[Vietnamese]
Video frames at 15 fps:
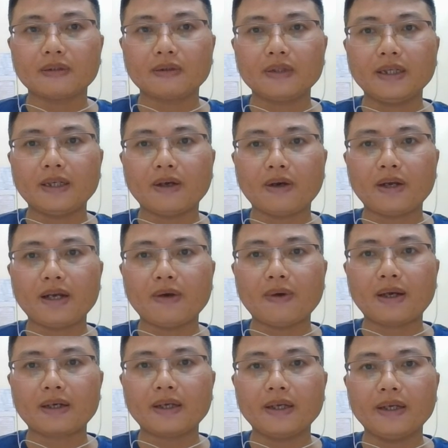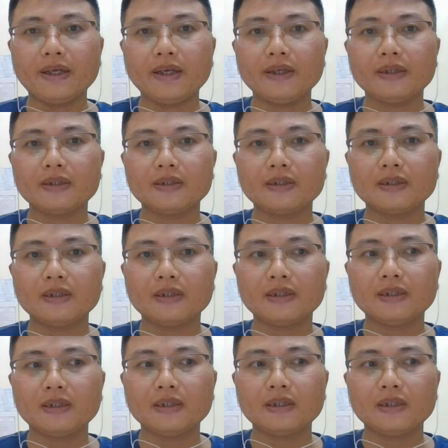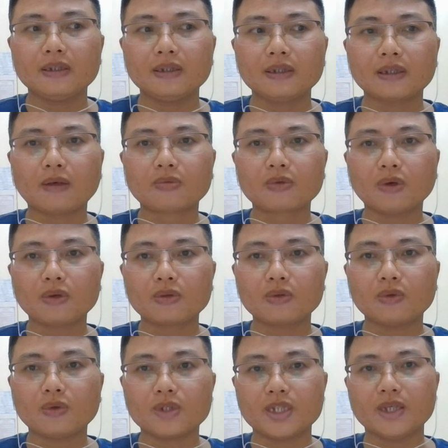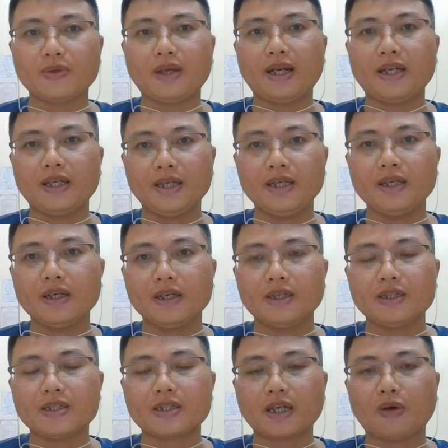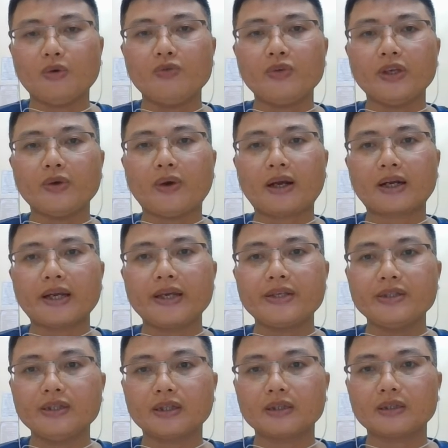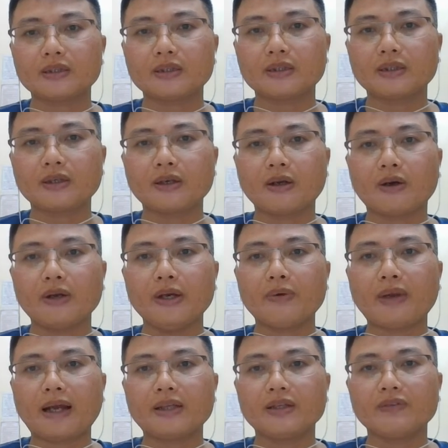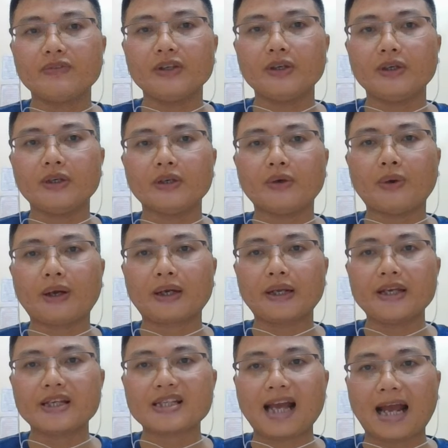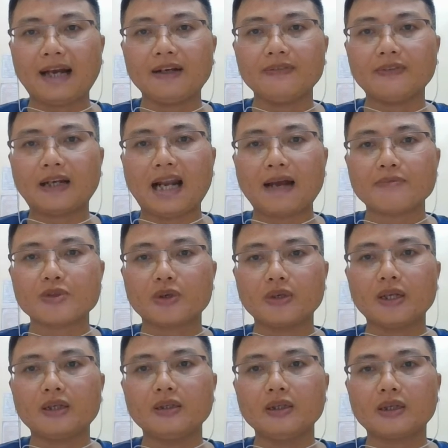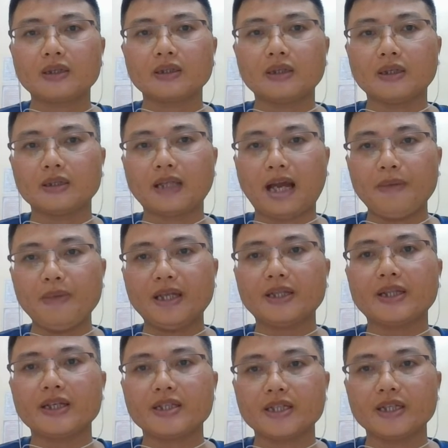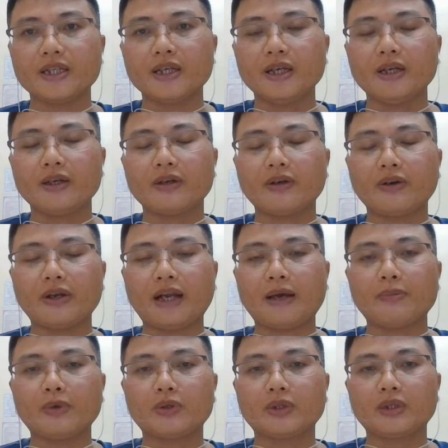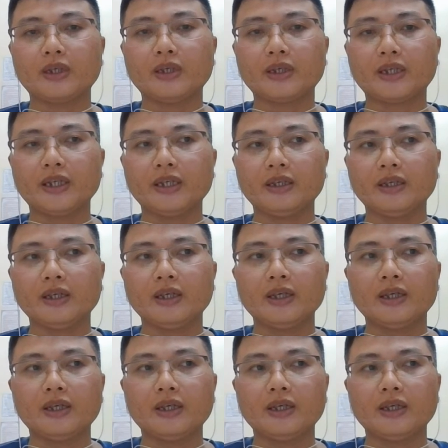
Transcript: có thể nói là hoàng đế uh, không tốt của triều nhà Lý thì sáu vị hoàng đế trước đó đều là những vị hoàng đế sáng và làm cho đất nước ờ, Thái Bình thịnh trị gọi là một thời kỳ